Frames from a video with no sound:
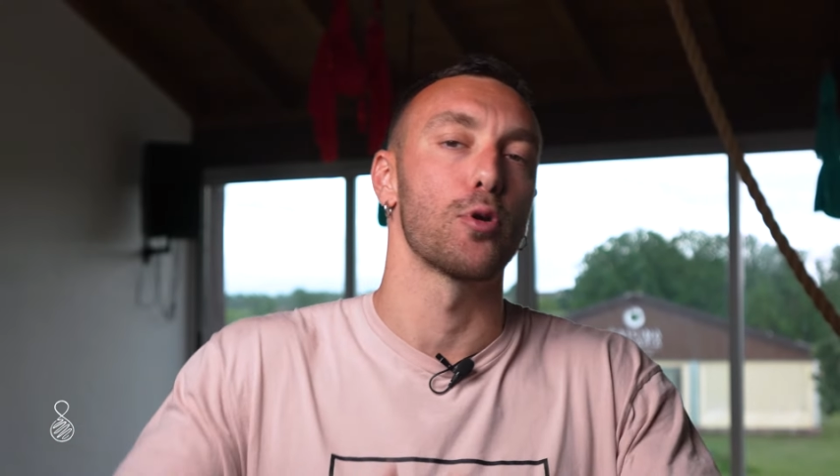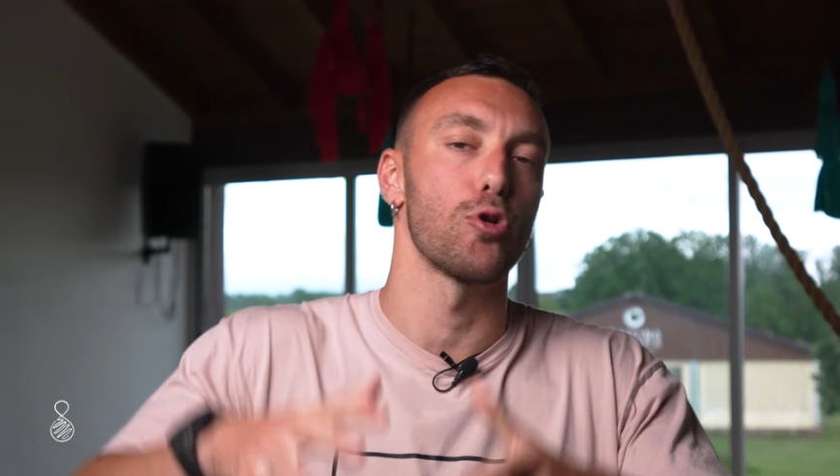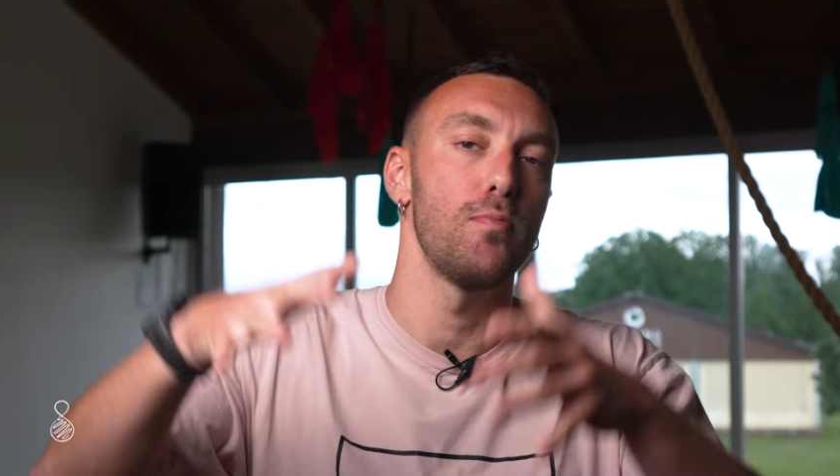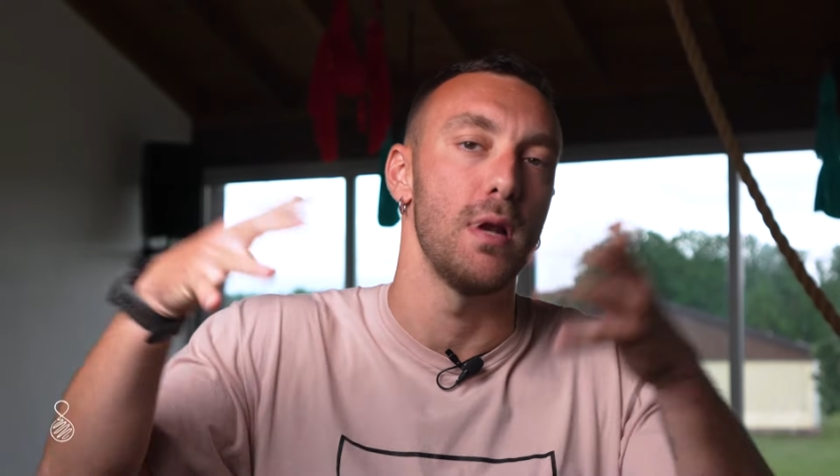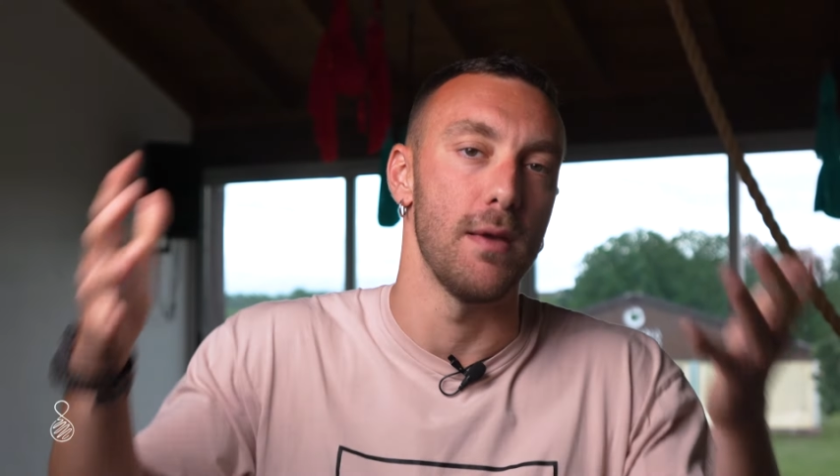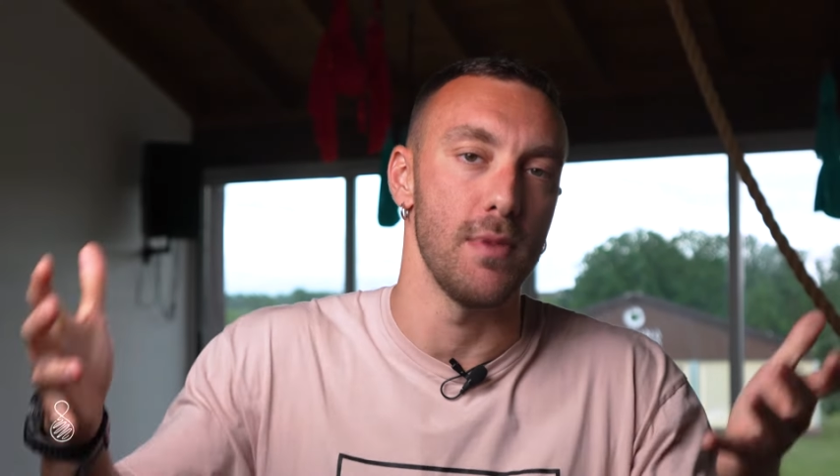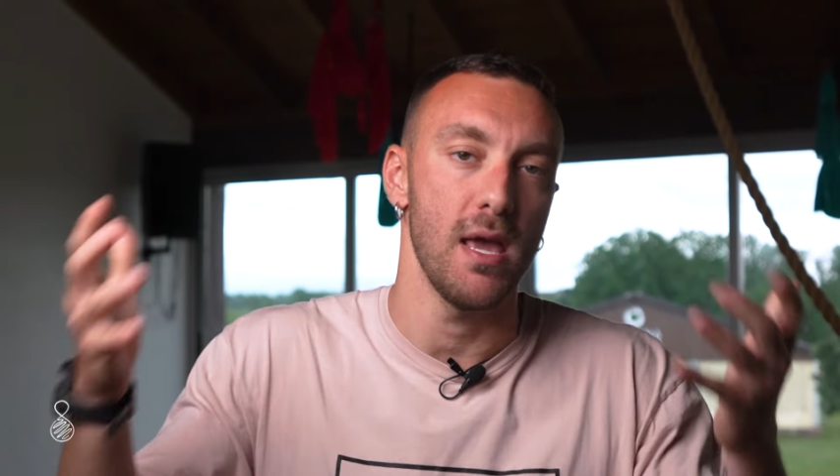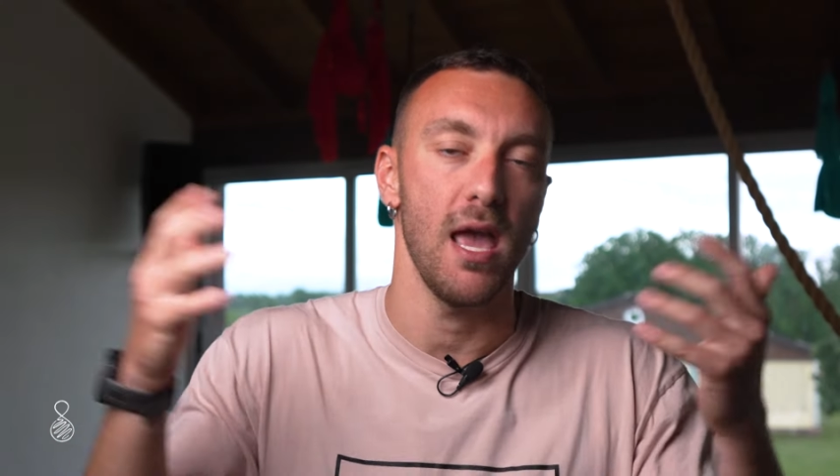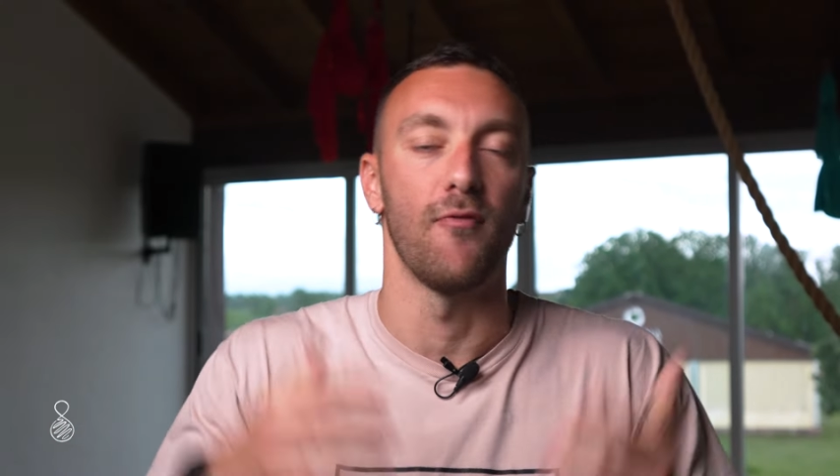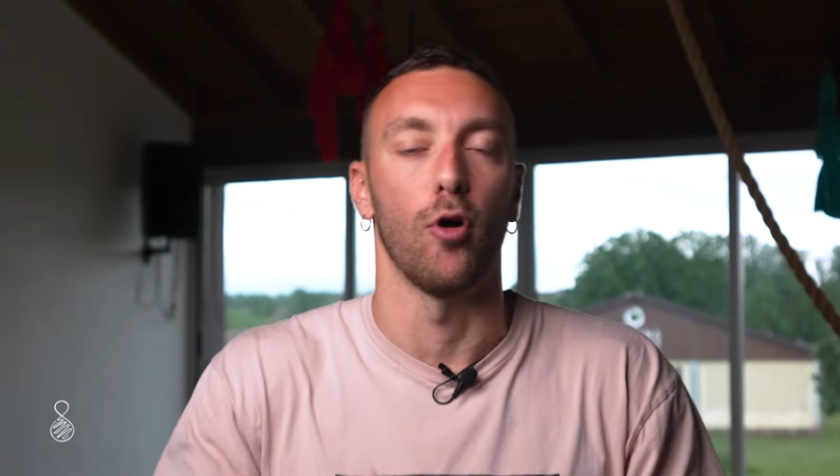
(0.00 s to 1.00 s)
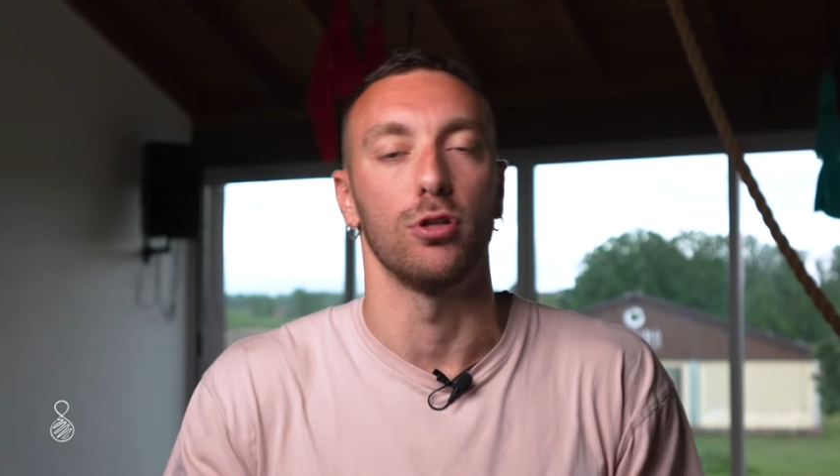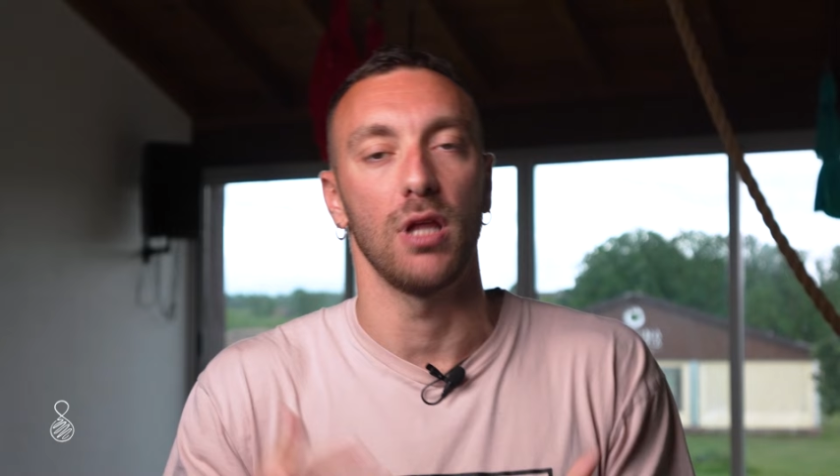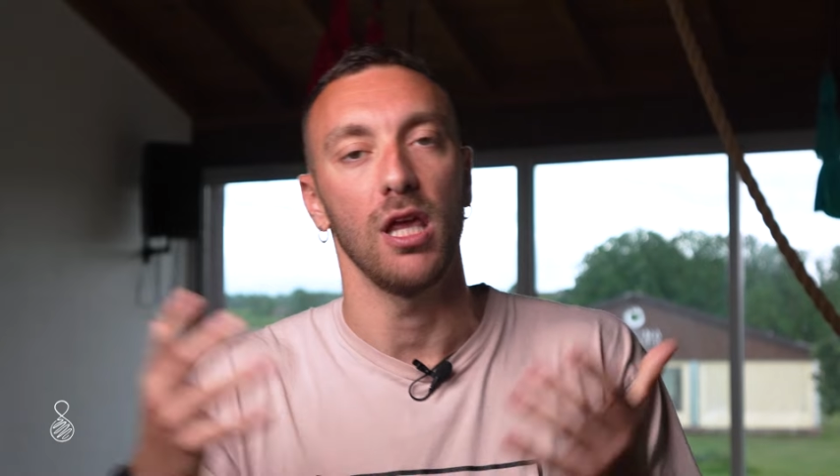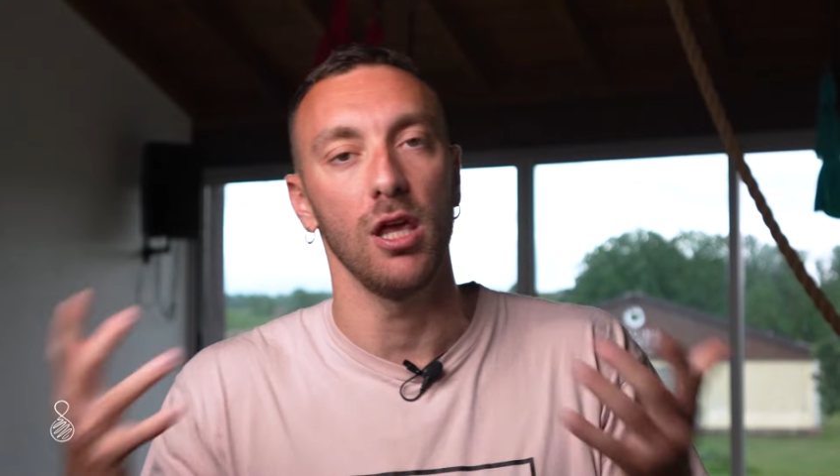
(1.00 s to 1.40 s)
problemi e a volte